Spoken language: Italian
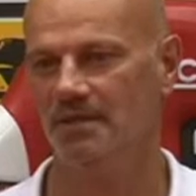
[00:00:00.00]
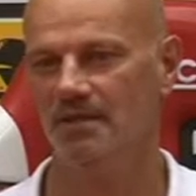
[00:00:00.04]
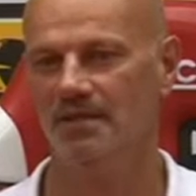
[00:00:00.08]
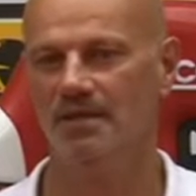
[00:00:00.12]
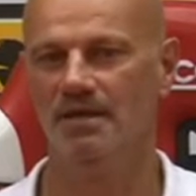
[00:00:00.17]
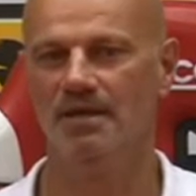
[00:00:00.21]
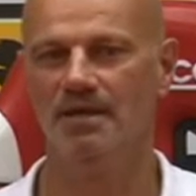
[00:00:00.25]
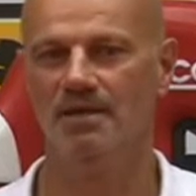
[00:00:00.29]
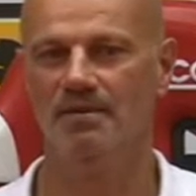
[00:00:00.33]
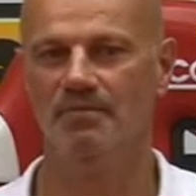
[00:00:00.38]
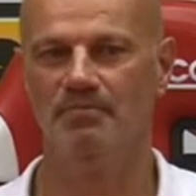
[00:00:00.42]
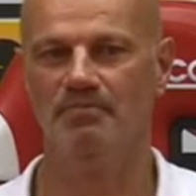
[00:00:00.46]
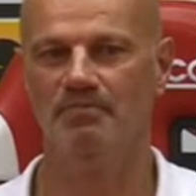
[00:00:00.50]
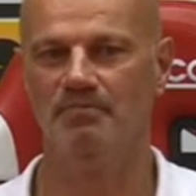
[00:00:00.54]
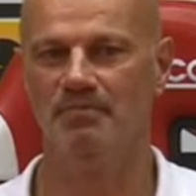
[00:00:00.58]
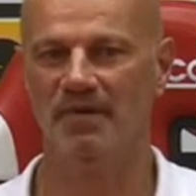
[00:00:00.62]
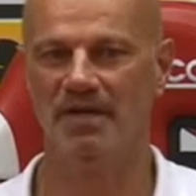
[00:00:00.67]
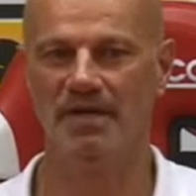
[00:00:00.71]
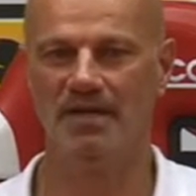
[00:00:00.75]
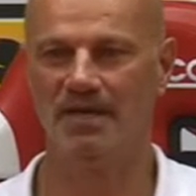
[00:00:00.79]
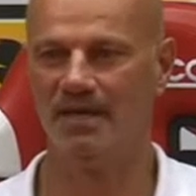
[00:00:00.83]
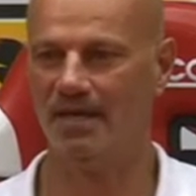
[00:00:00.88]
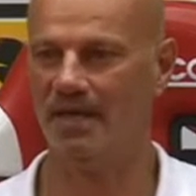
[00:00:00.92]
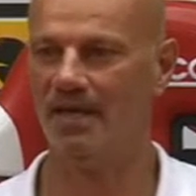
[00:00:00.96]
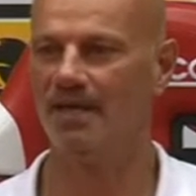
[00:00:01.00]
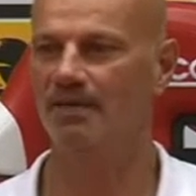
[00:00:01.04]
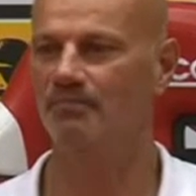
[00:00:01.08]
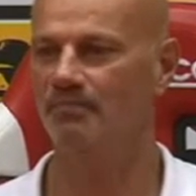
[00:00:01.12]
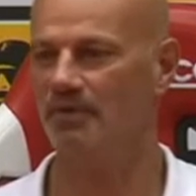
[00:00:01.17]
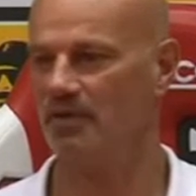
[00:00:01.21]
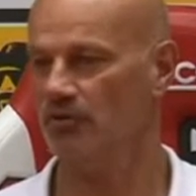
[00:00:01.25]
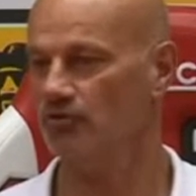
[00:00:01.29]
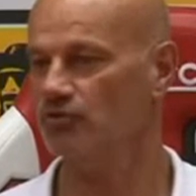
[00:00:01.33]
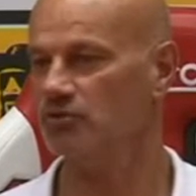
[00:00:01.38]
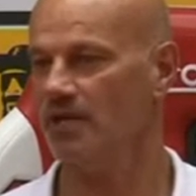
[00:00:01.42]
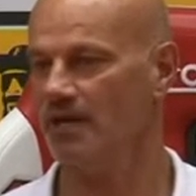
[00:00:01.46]
eh, perché il
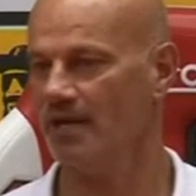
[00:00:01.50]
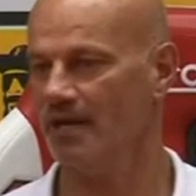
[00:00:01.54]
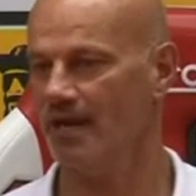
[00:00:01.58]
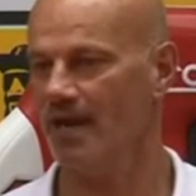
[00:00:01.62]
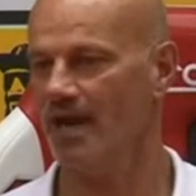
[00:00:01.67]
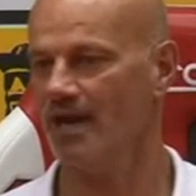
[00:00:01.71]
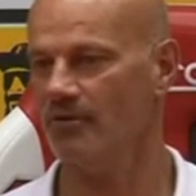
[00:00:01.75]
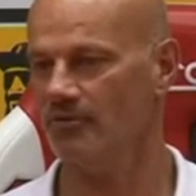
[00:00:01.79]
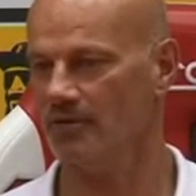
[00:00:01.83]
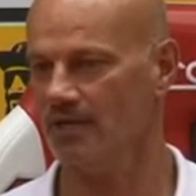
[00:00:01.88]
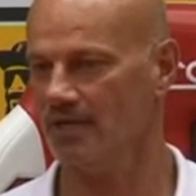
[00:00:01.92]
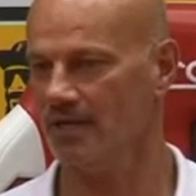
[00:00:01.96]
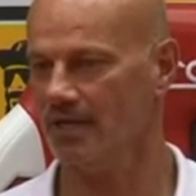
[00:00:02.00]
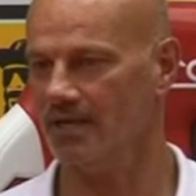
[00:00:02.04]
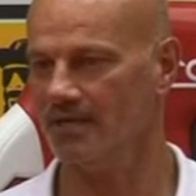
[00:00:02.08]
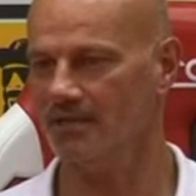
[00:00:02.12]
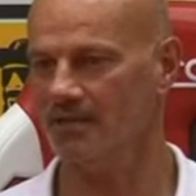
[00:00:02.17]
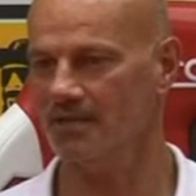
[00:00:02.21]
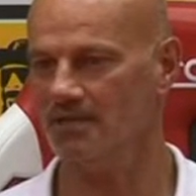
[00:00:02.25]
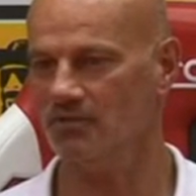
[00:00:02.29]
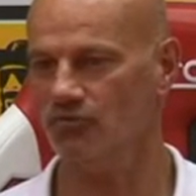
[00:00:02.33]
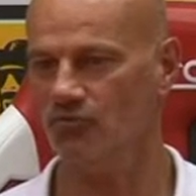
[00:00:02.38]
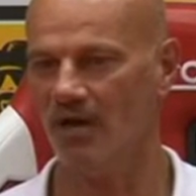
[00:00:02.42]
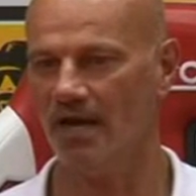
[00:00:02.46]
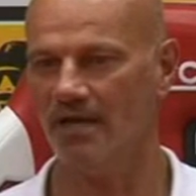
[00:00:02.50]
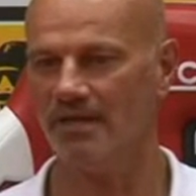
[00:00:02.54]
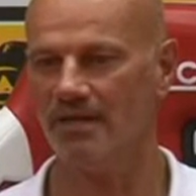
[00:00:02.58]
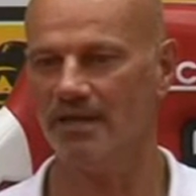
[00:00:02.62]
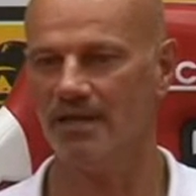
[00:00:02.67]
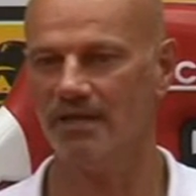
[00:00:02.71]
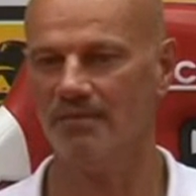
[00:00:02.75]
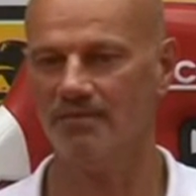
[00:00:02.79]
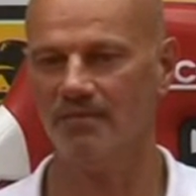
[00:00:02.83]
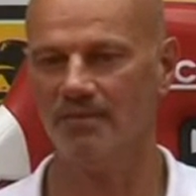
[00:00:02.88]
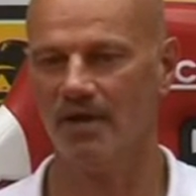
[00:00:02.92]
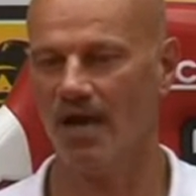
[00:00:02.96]
Perugia è una grande
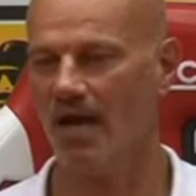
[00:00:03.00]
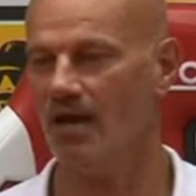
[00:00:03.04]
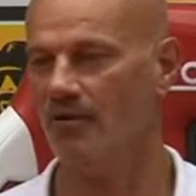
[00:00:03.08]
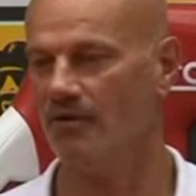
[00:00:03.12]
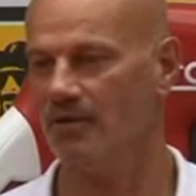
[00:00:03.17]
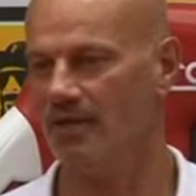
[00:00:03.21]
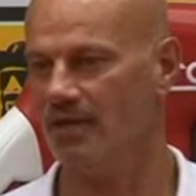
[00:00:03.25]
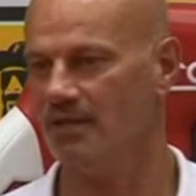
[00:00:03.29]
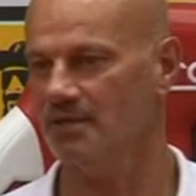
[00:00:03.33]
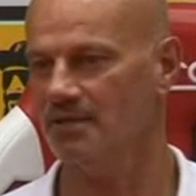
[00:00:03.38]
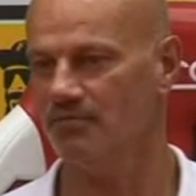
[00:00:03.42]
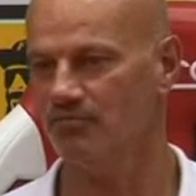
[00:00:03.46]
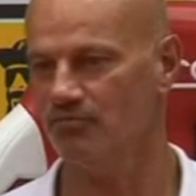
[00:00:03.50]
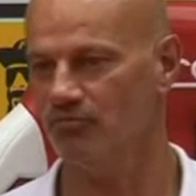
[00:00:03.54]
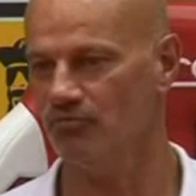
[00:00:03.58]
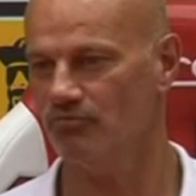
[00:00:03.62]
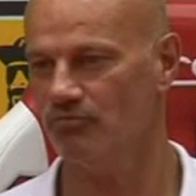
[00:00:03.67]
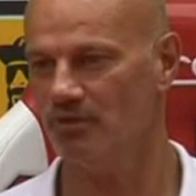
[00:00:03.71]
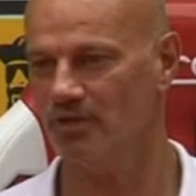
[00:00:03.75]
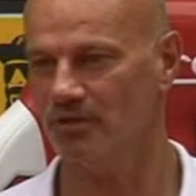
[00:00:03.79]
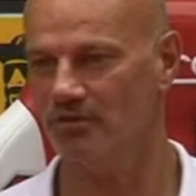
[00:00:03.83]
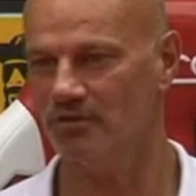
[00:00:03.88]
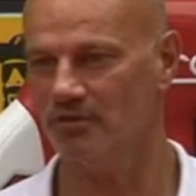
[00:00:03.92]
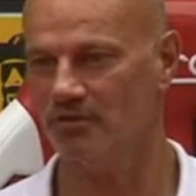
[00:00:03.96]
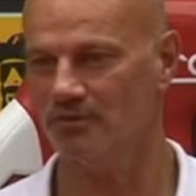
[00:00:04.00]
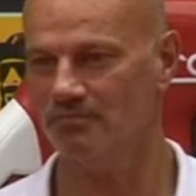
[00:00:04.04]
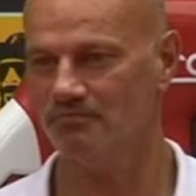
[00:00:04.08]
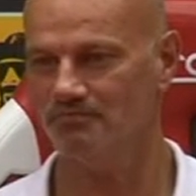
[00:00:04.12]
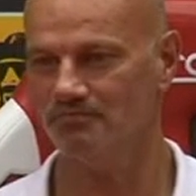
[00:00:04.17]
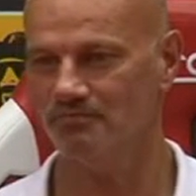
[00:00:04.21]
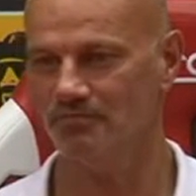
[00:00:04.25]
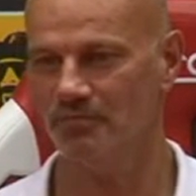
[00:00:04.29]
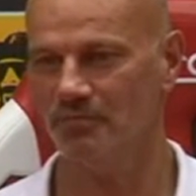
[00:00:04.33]
squadra, ha un grande pubblico,